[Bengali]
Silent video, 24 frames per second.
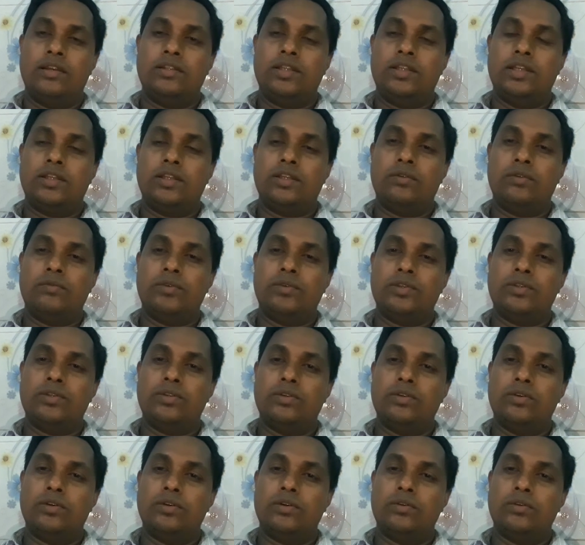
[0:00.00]
যে
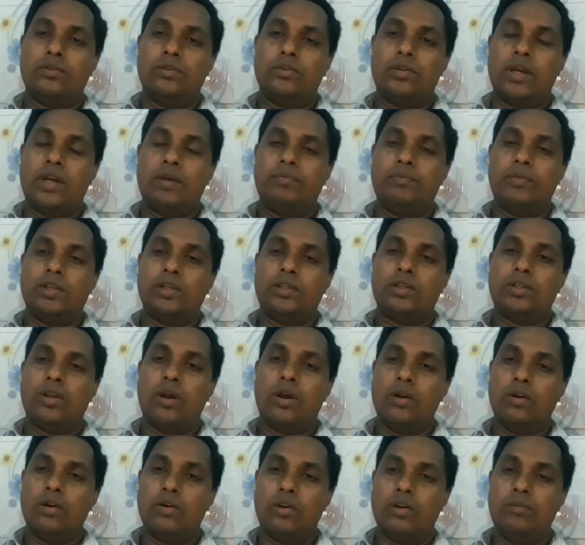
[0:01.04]
সমস্ত আপনার
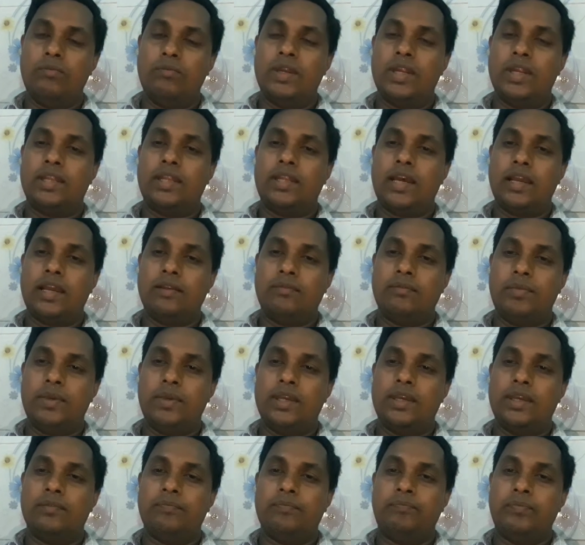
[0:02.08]
সহকর্মীরা
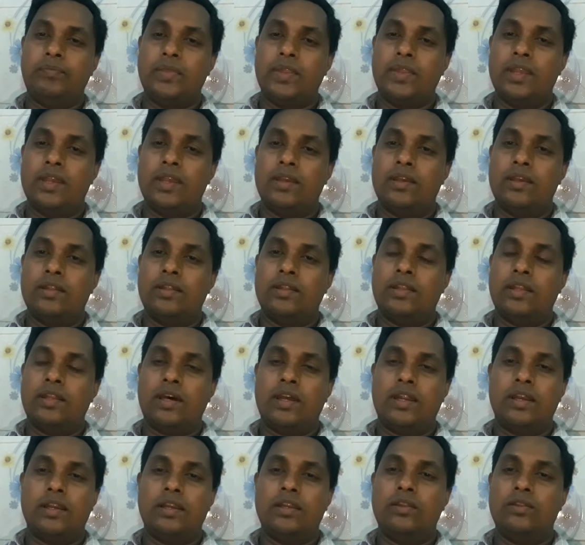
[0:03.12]
থাকবে
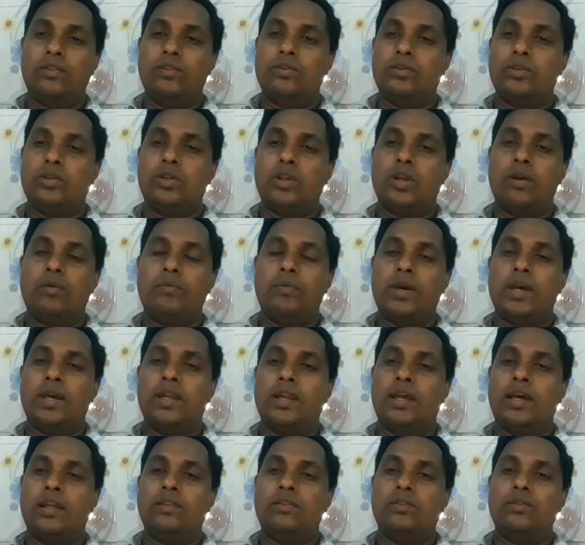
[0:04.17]
তারা কিন্তু
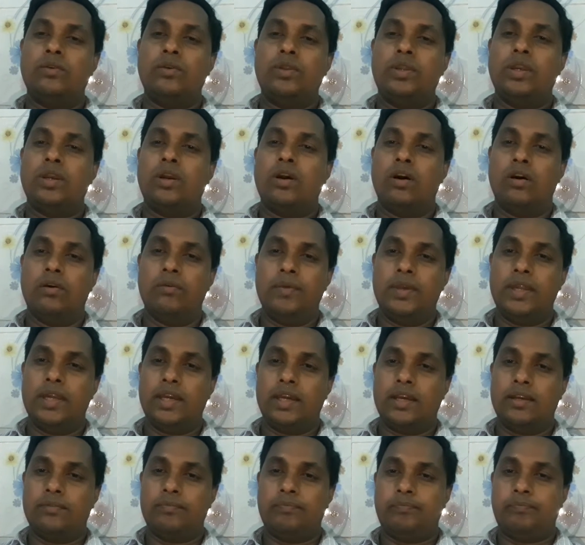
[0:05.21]
সমান আন্তরিক হবে না